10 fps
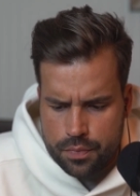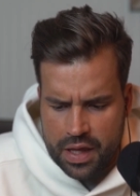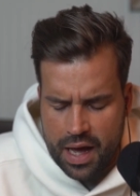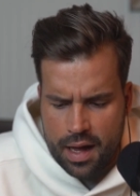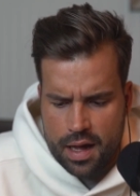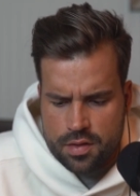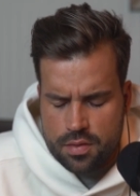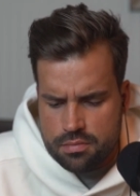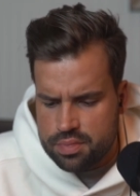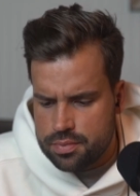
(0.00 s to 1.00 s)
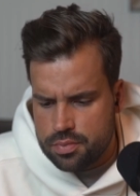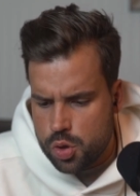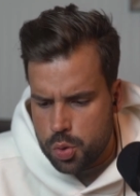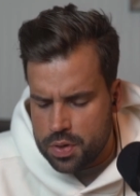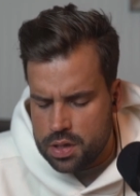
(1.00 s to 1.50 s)
ja, also pff,
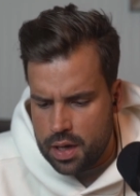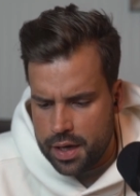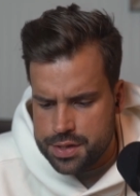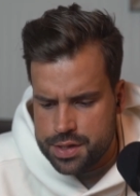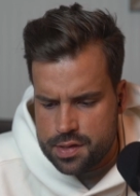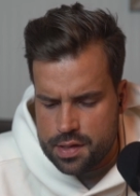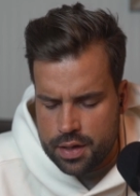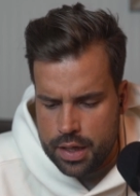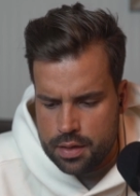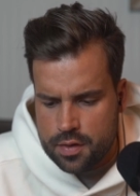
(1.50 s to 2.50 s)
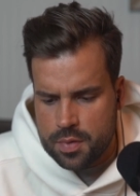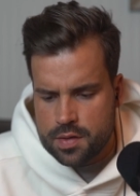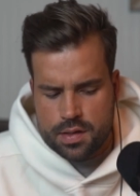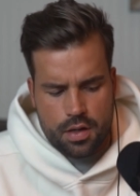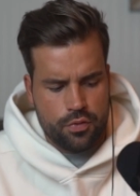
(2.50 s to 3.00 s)
spricht eigentlich nichts dagegen, dass man
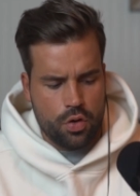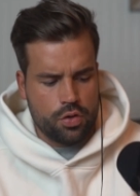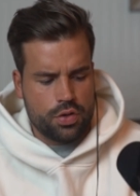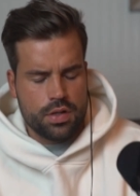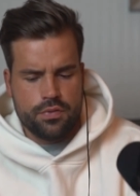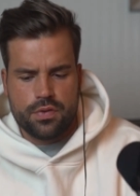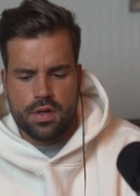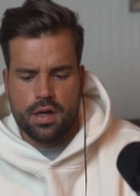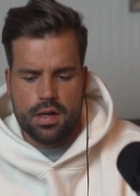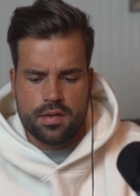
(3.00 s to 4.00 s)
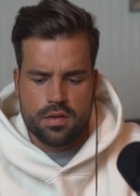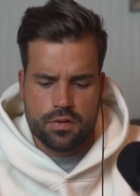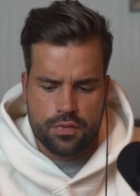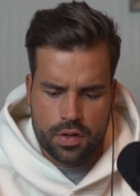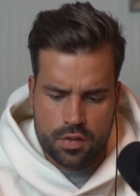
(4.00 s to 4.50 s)
sich davor noch trifft. Ja, also
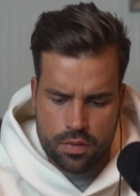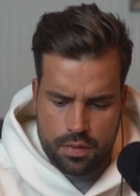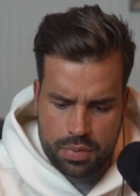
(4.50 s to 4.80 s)
ich versuche.